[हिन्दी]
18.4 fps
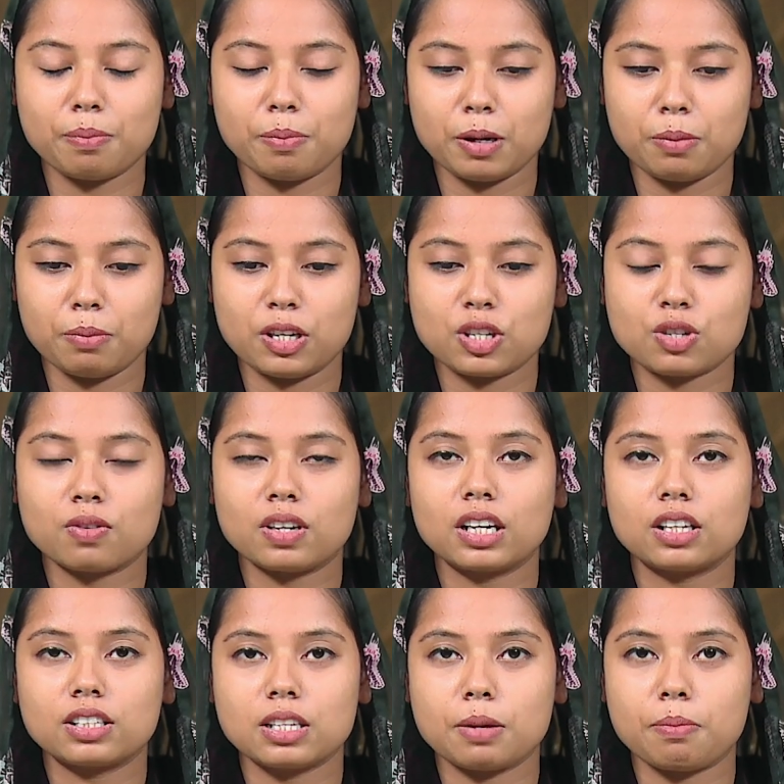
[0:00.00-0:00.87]

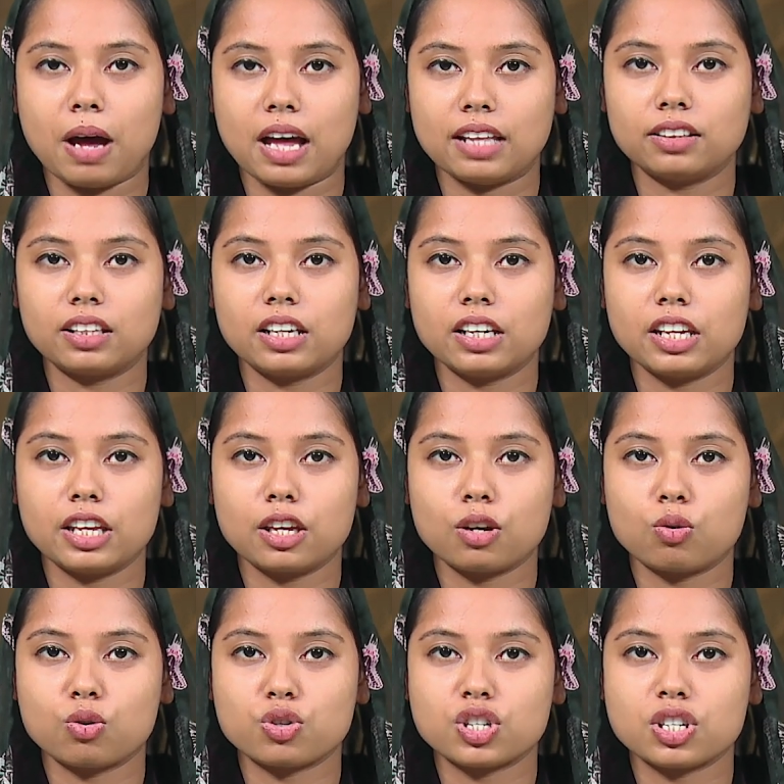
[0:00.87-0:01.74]
परमेश्वर से बात करने
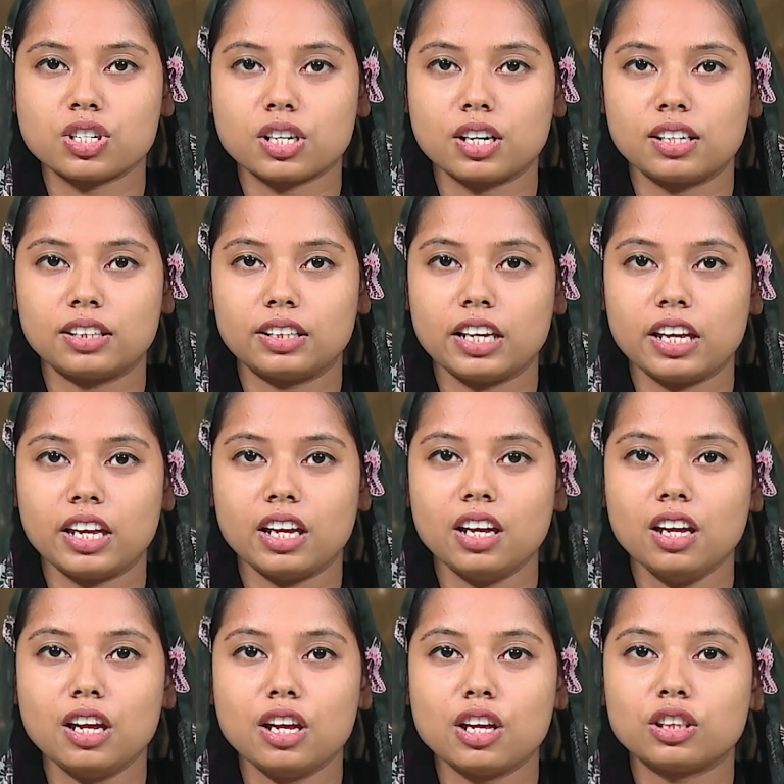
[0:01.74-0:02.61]
की कोशिश करते
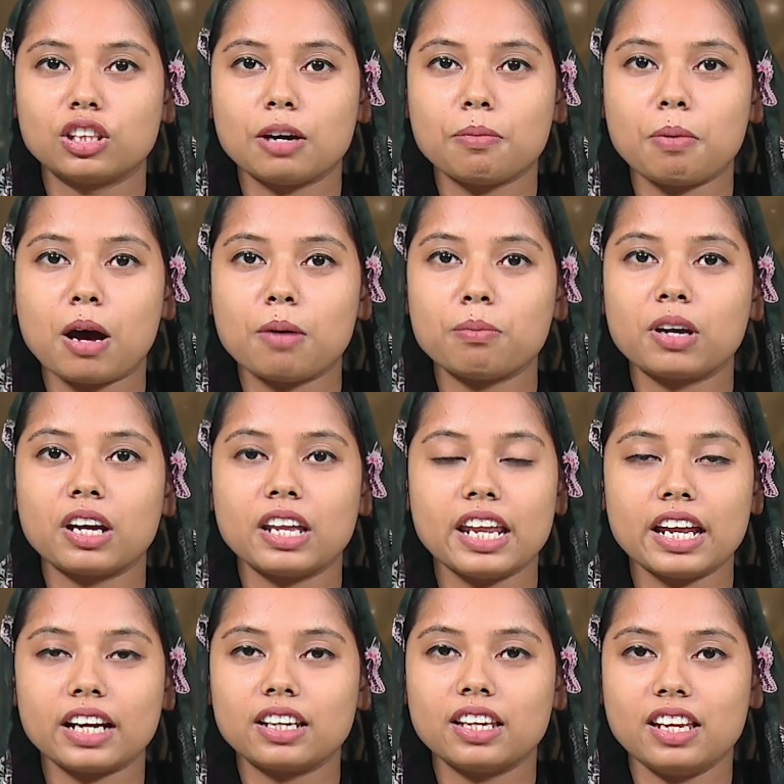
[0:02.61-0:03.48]
हैं तब हम
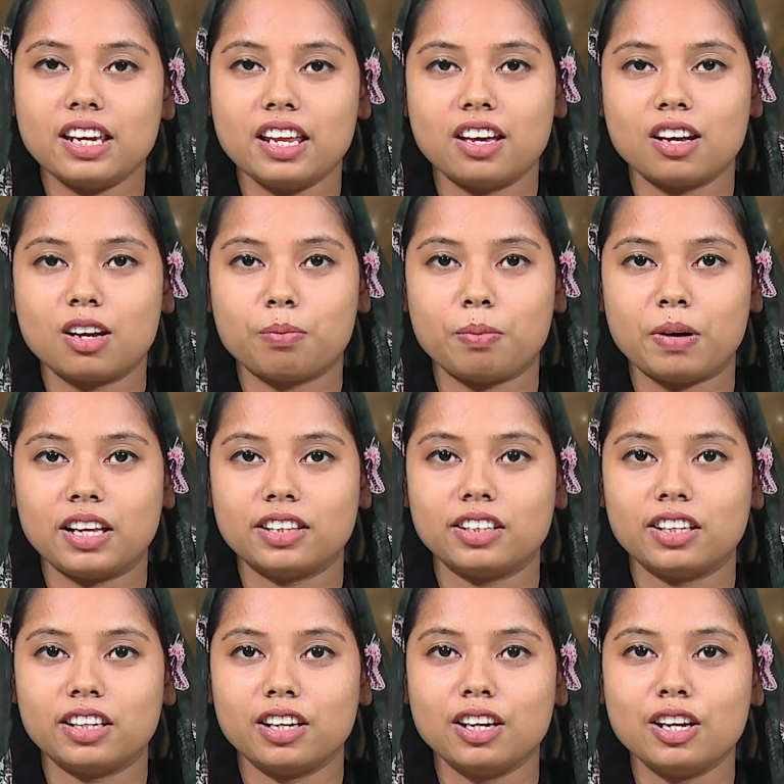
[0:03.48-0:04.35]
कनेक्ट ही नहीं कर
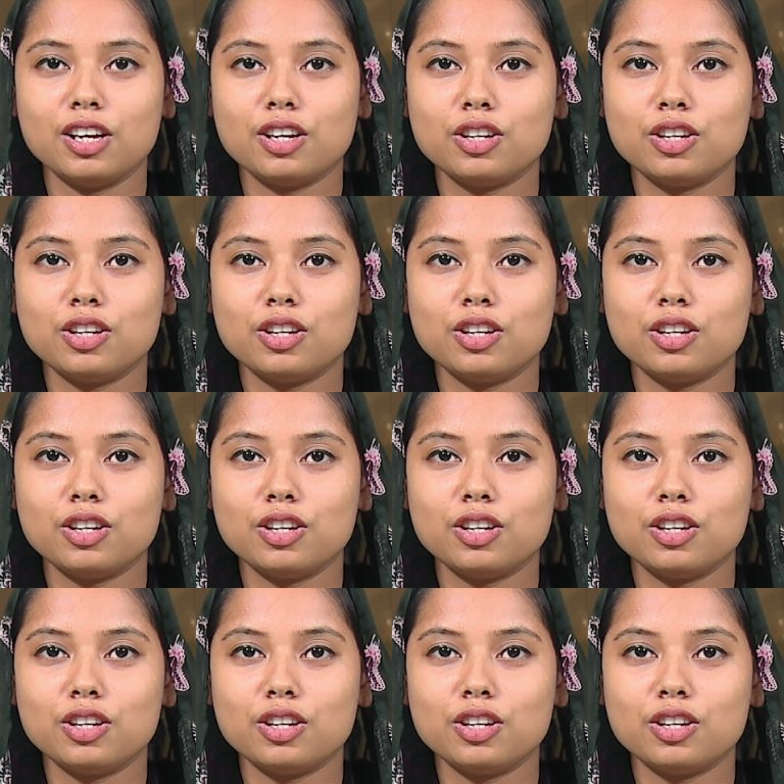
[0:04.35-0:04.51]
पाते